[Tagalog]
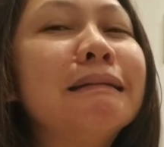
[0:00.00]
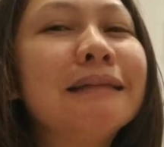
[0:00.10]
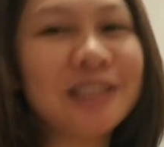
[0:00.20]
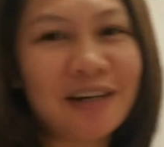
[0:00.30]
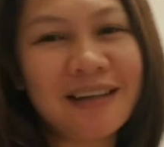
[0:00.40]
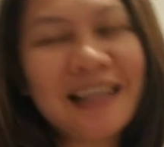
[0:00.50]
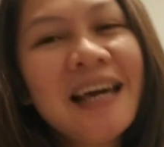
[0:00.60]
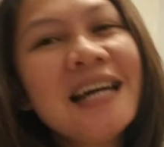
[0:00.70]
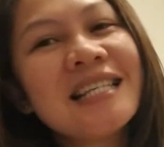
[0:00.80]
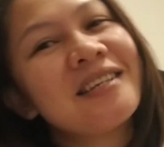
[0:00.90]
Charot.
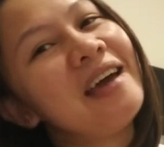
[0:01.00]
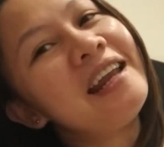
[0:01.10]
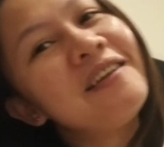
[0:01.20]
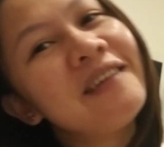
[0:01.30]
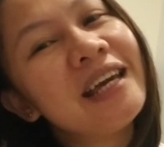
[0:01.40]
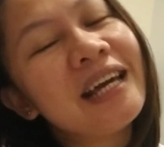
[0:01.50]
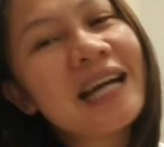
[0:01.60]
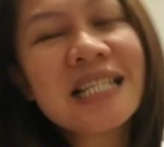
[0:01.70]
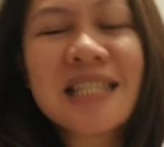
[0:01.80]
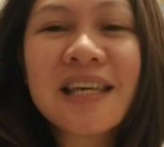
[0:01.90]
So anyway,
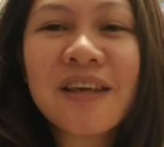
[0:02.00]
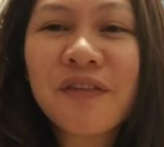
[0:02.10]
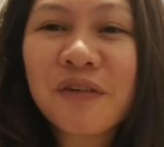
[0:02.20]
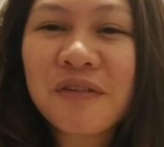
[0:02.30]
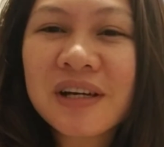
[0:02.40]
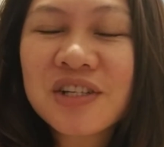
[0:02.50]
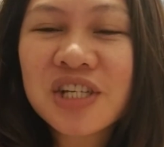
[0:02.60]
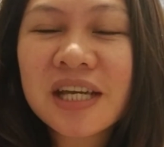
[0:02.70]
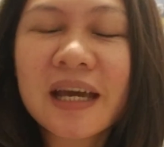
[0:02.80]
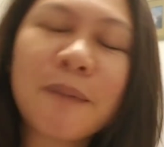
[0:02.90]
guys, thank you for
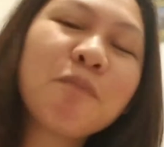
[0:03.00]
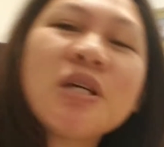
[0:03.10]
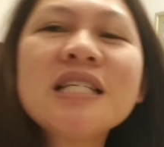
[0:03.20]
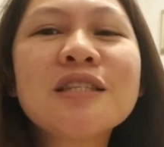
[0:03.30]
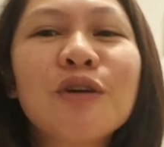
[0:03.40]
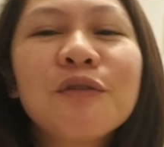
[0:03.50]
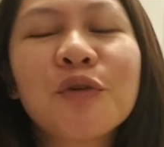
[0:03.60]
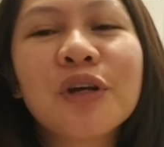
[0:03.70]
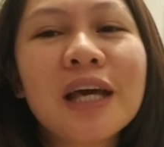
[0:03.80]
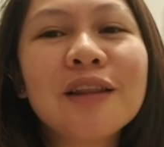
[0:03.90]
watching and please don't
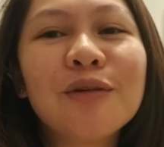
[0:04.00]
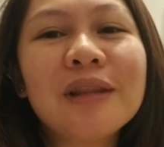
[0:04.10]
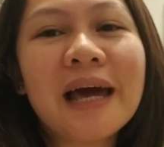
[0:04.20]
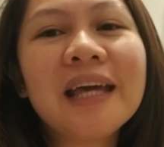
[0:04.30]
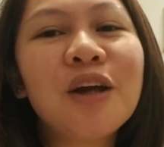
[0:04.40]
forget to like,